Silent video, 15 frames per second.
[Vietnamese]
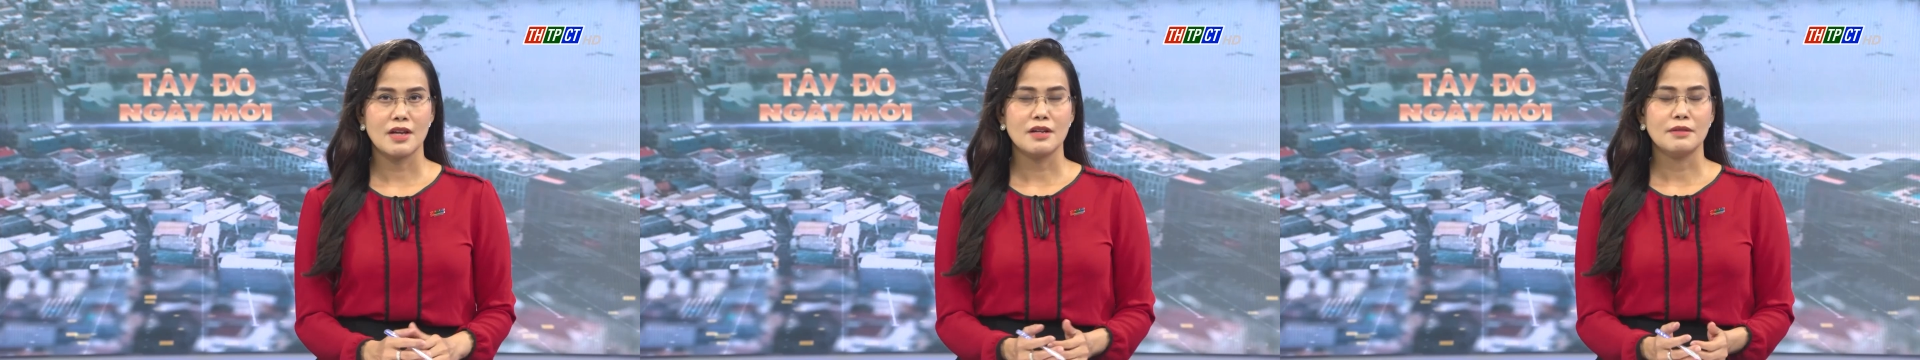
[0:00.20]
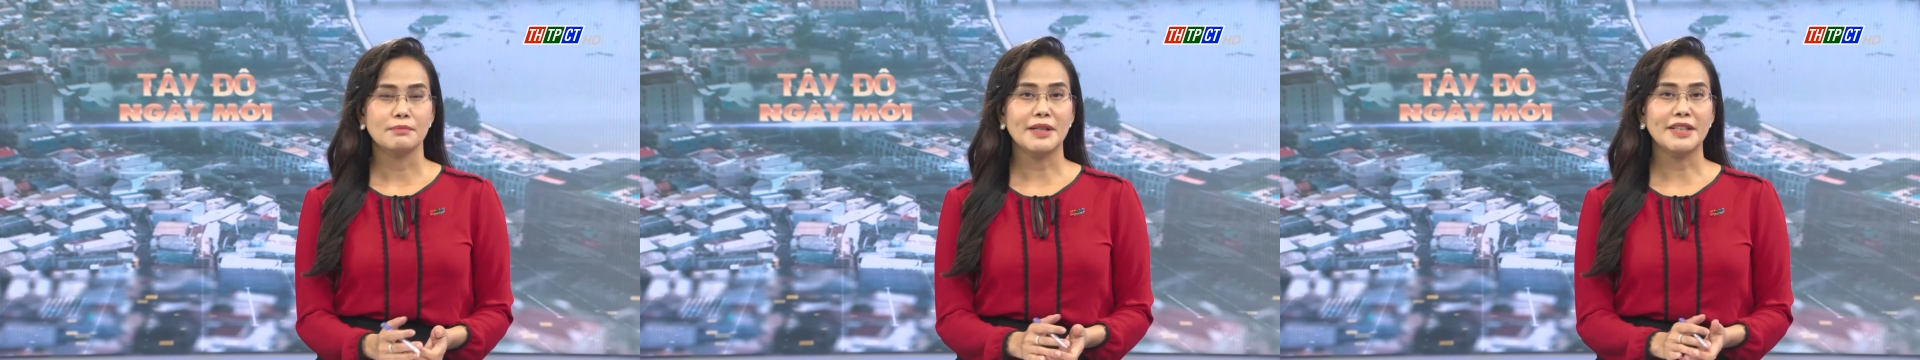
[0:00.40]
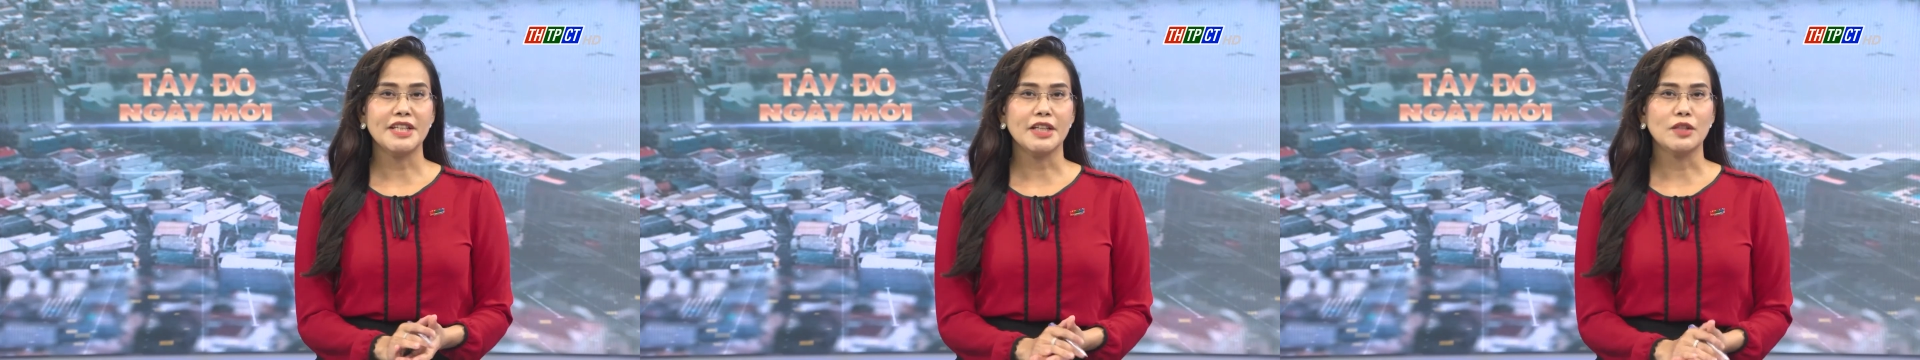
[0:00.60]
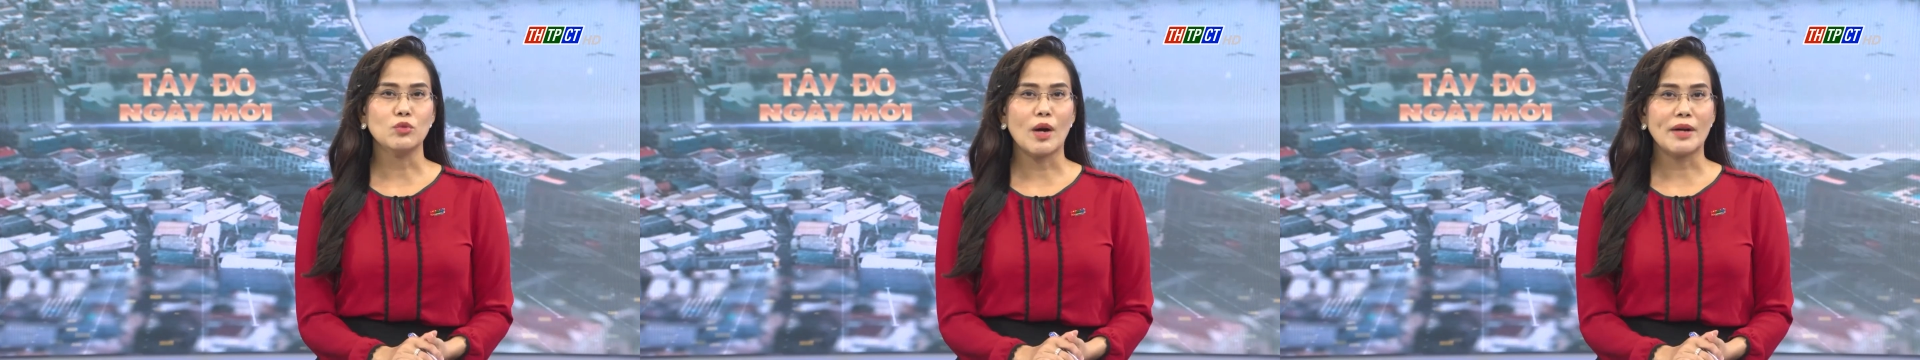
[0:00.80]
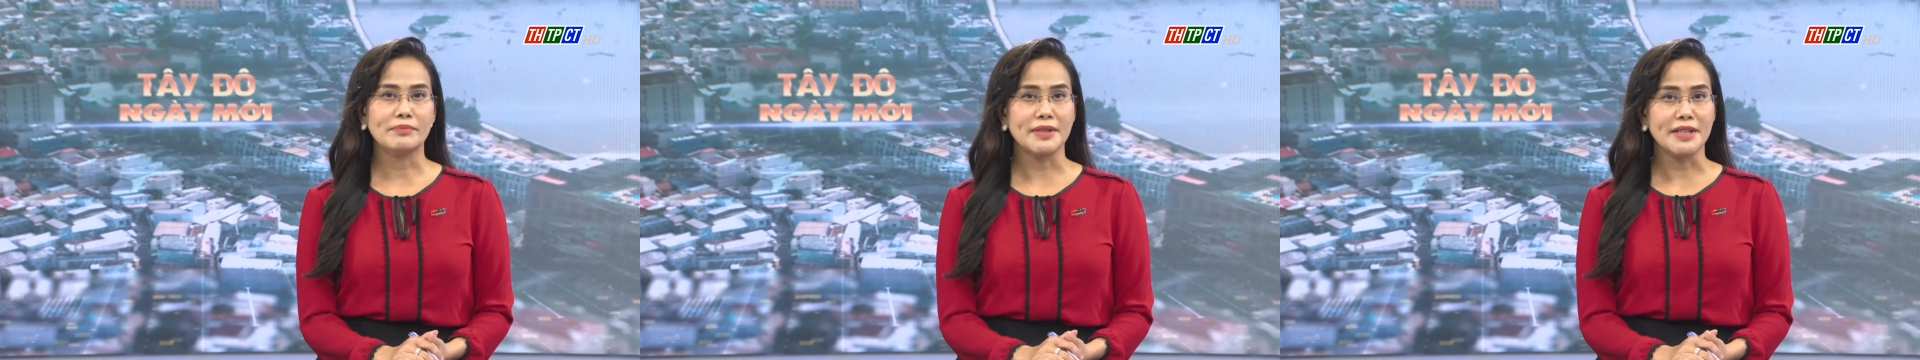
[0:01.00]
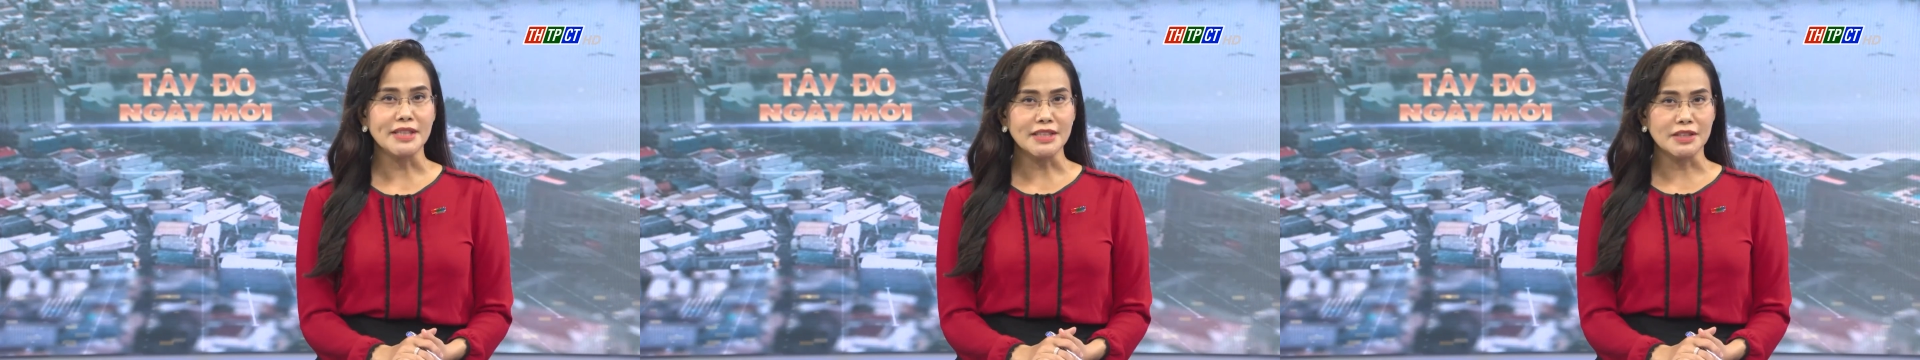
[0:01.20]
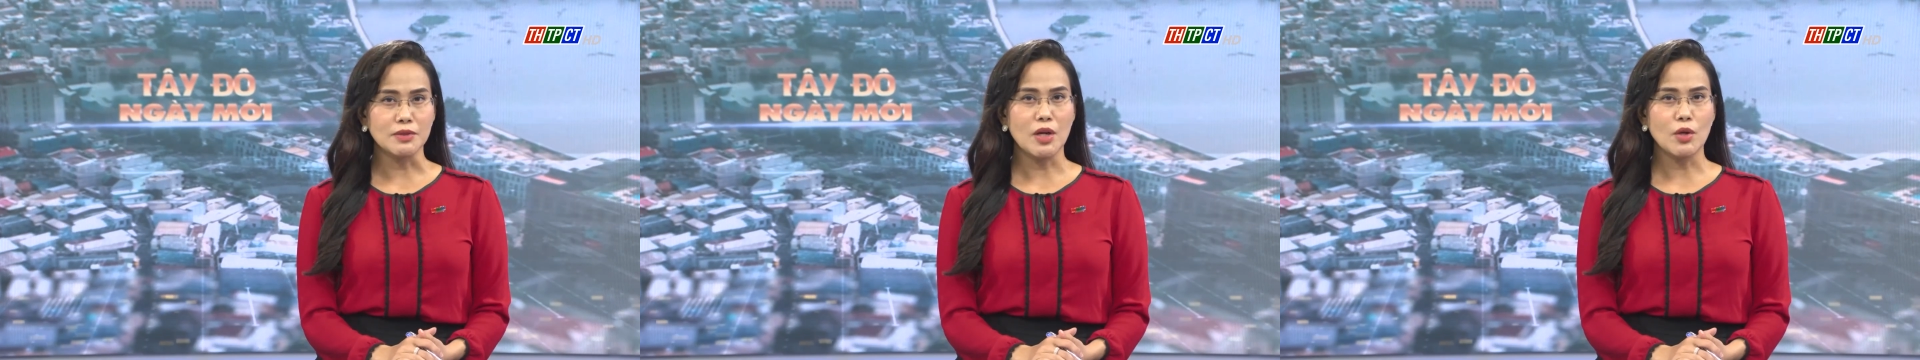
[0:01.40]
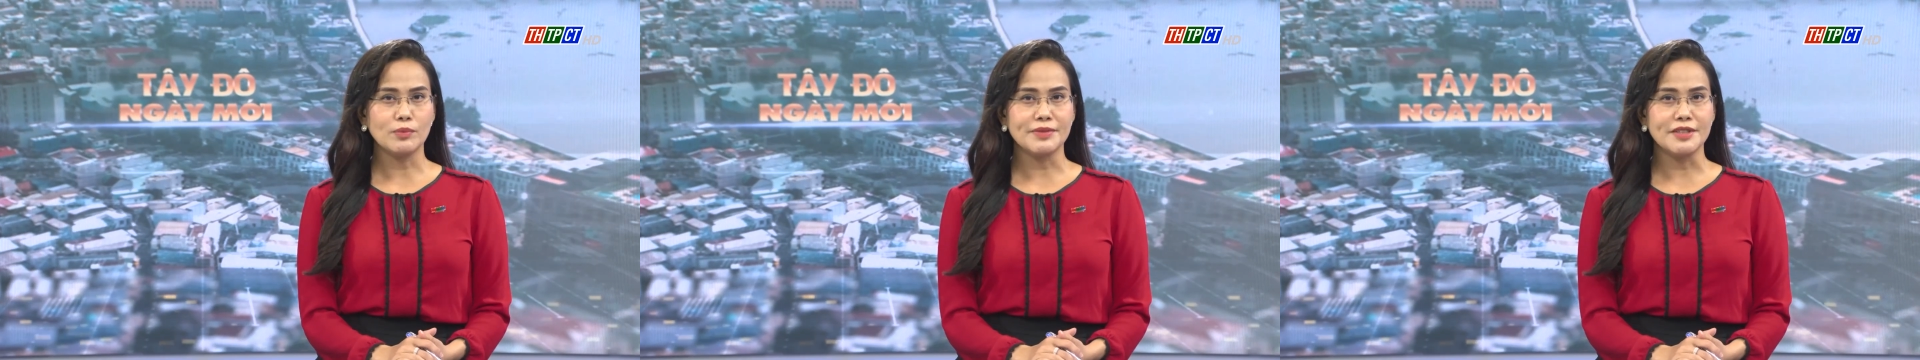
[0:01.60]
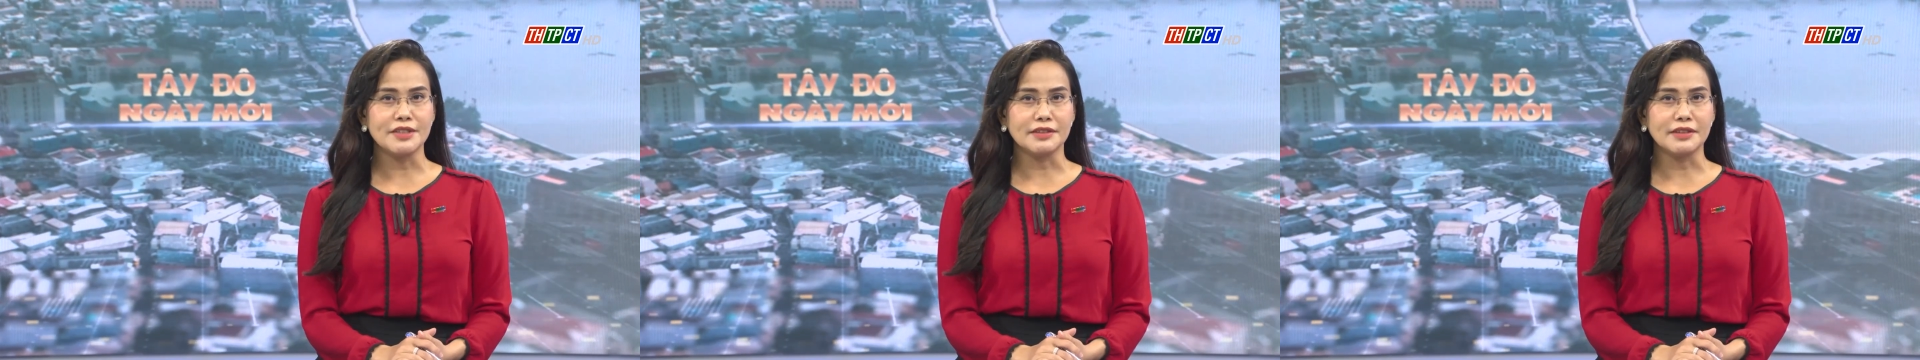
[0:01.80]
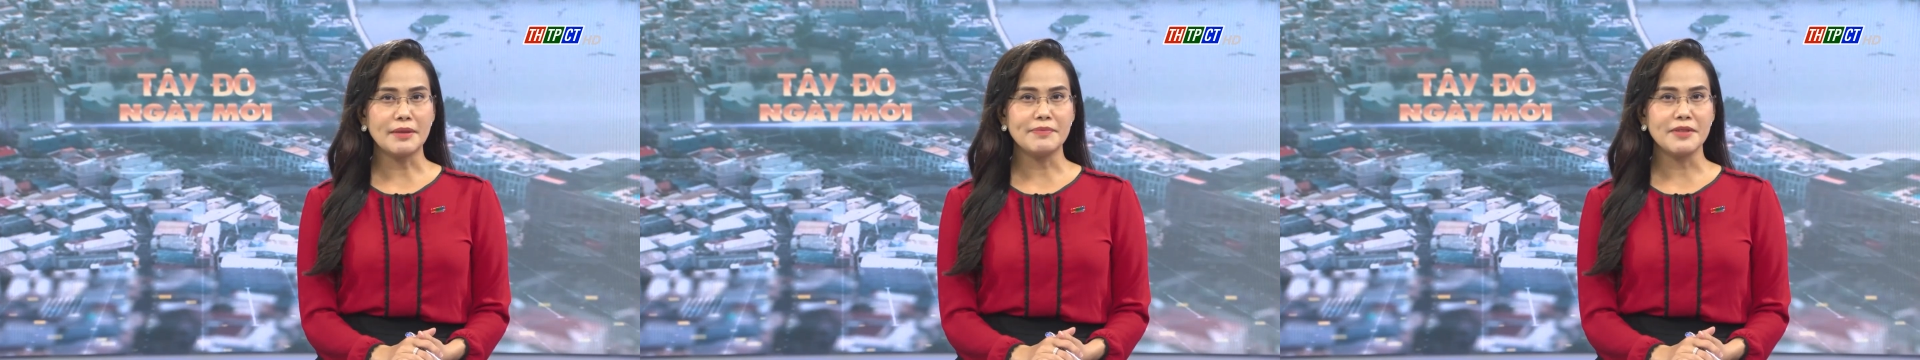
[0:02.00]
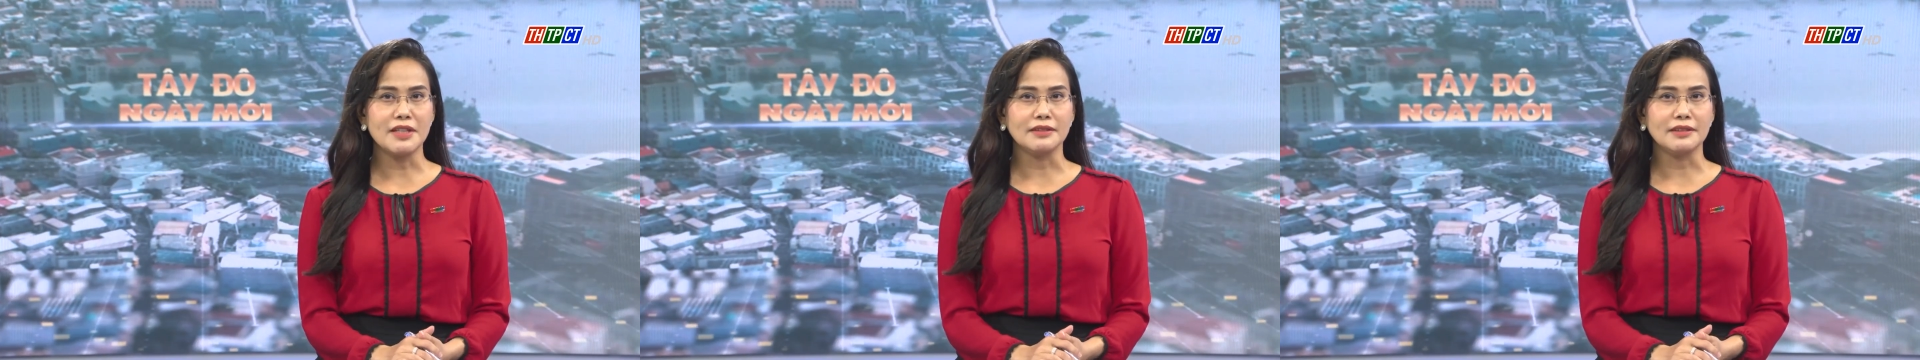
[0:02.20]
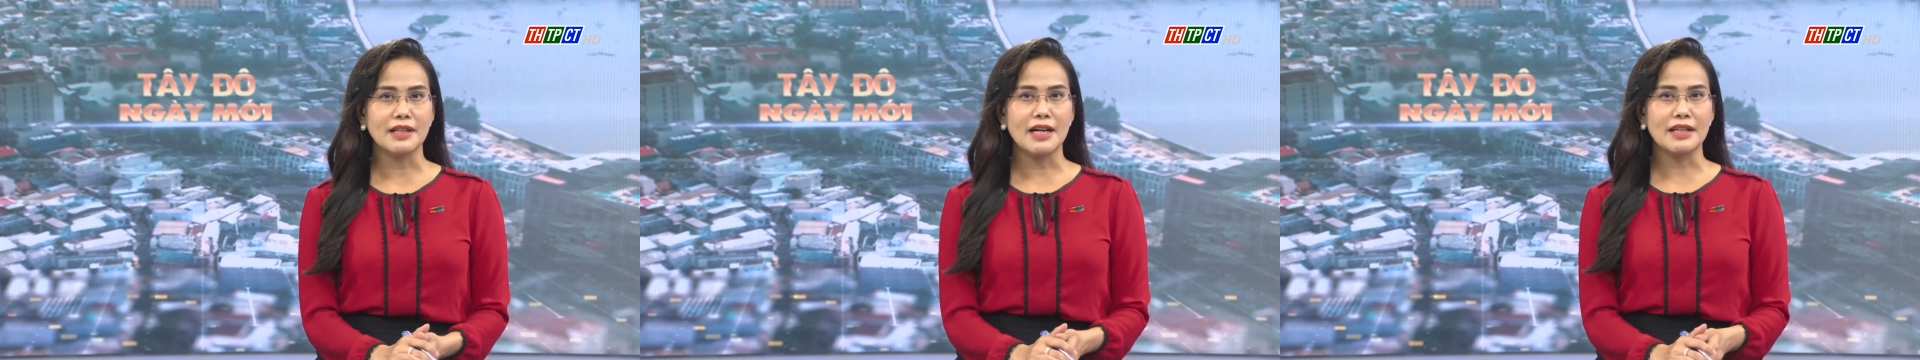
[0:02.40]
Bệnh viện Hoàng Mỹ Cửu Long vừa tiếp nhận